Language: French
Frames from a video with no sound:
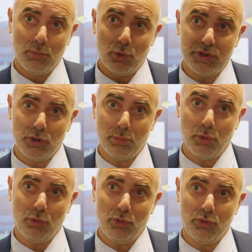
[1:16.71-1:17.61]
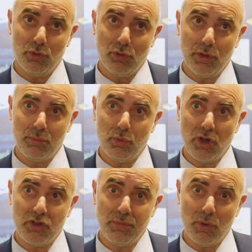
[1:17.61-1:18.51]
pour cette production et
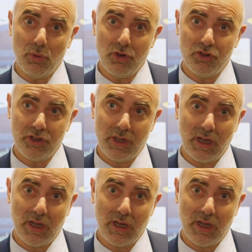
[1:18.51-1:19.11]
pour HBO en